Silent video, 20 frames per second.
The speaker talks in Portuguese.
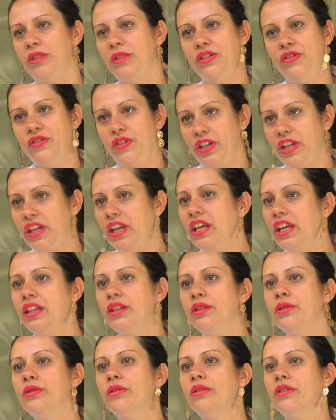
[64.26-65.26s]

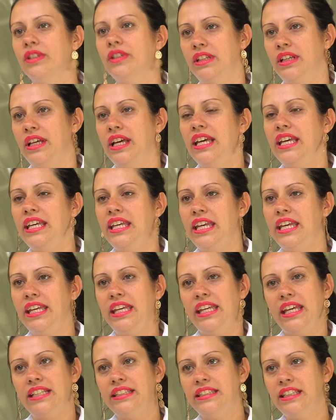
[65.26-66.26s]
medindo,
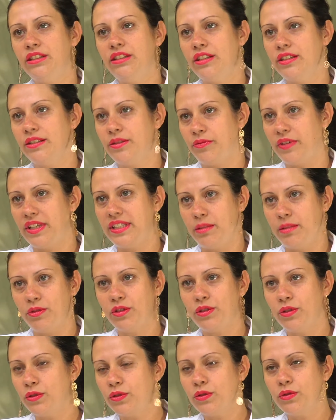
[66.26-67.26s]
e assim nós
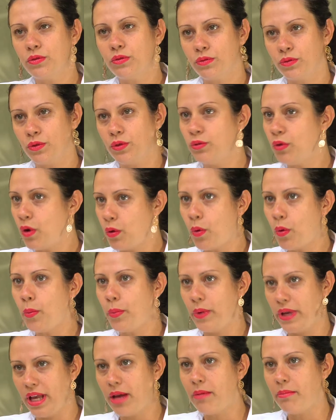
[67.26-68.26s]
fazemos todo, todo o
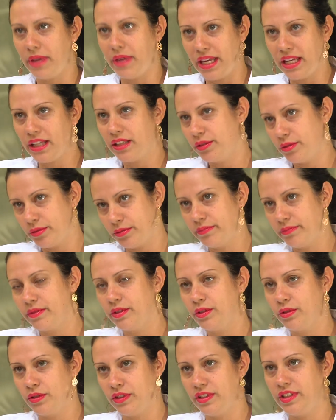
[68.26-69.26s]
acompanhamento
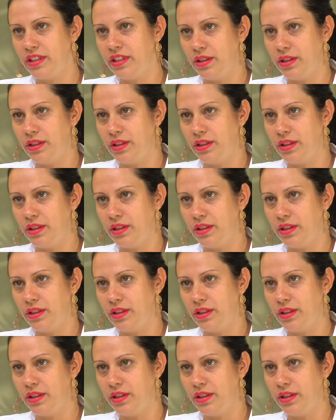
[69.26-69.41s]
dos